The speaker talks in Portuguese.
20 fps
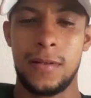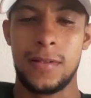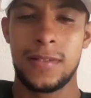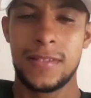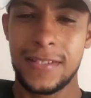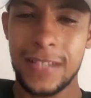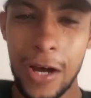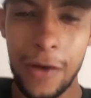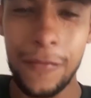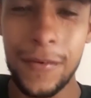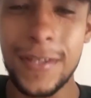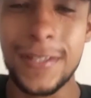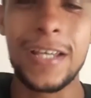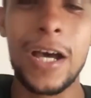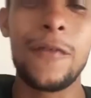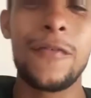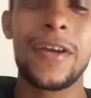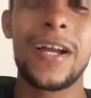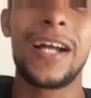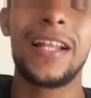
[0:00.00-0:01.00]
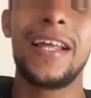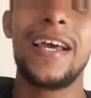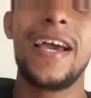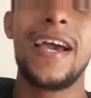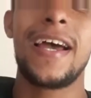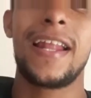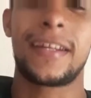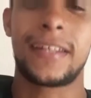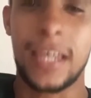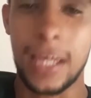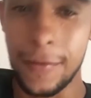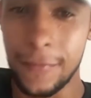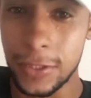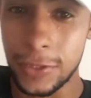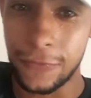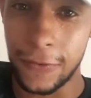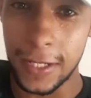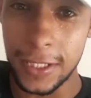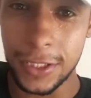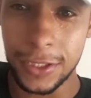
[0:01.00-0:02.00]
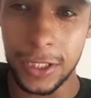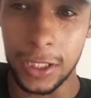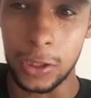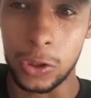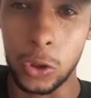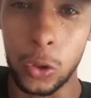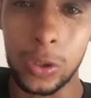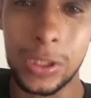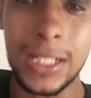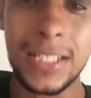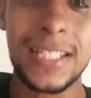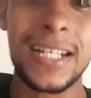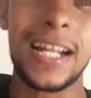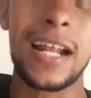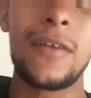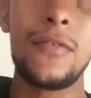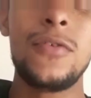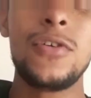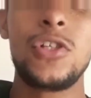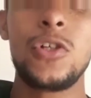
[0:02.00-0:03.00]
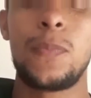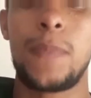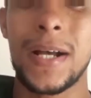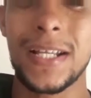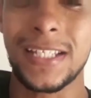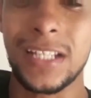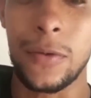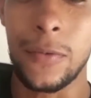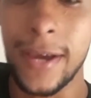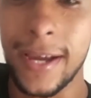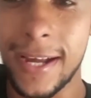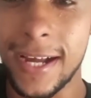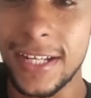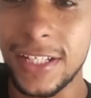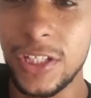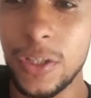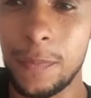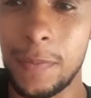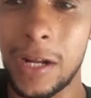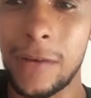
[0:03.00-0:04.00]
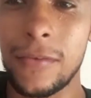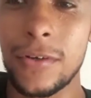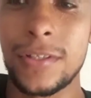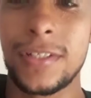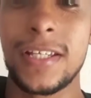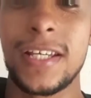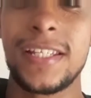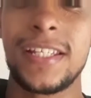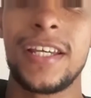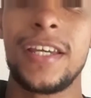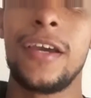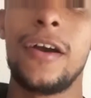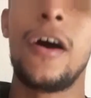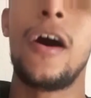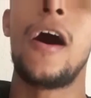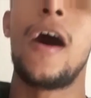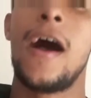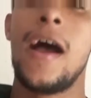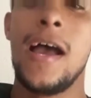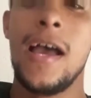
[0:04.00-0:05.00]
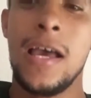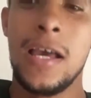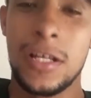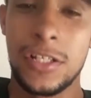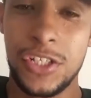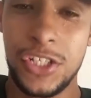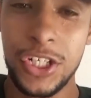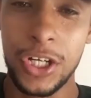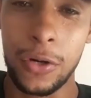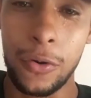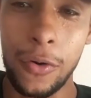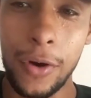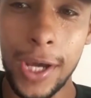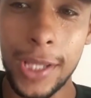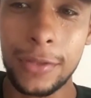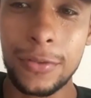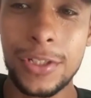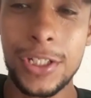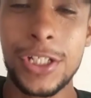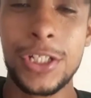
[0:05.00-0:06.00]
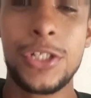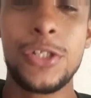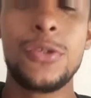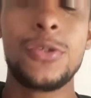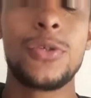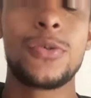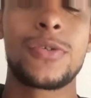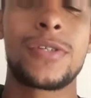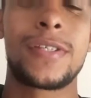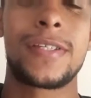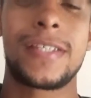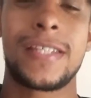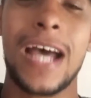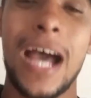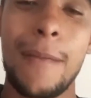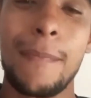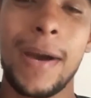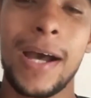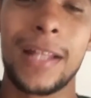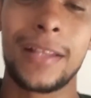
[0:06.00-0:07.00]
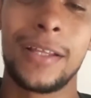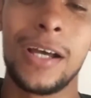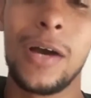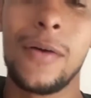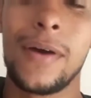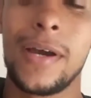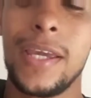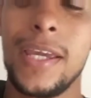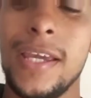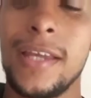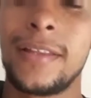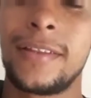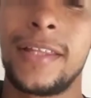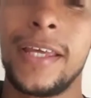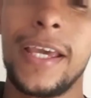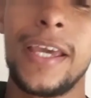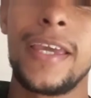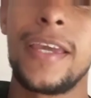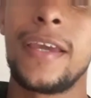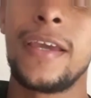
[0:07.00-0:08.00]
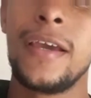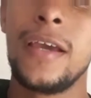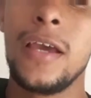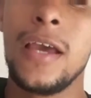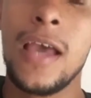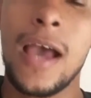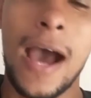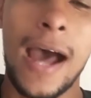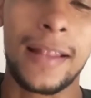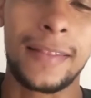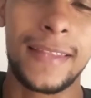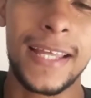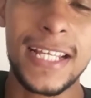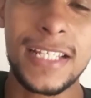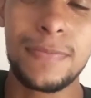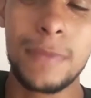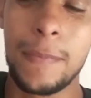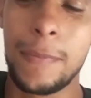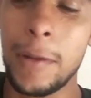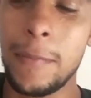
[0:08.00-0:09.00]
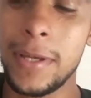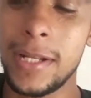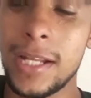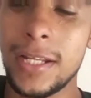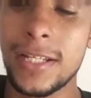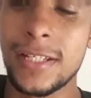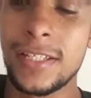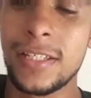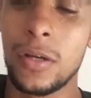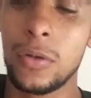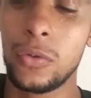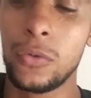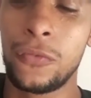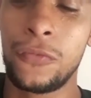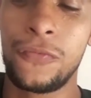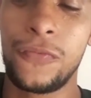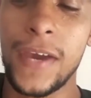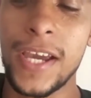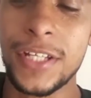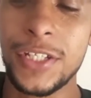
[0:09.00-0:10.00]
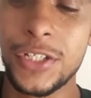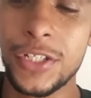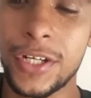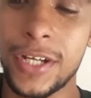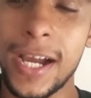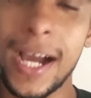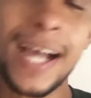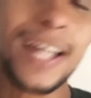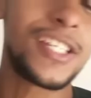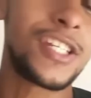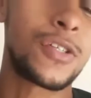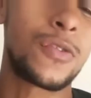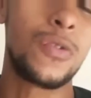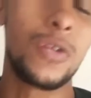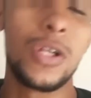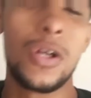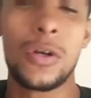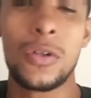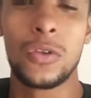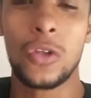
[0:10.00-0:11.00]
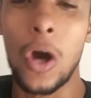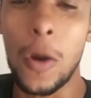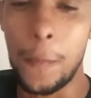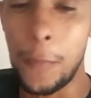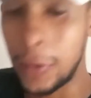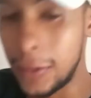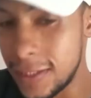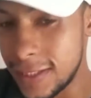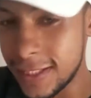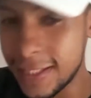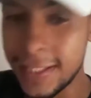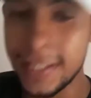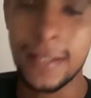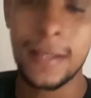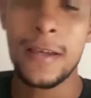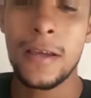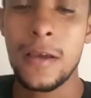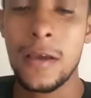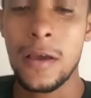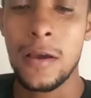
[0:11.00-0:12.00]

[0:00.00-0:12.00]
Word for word: Salve, salve galera! Aqui que nos fala DJ Douglas Araújo, passar um recadinho para vocês aí, ó. Dia 8 de junho, um sabadão aí, tem a 11ª edição do Festicard de Curionópolis.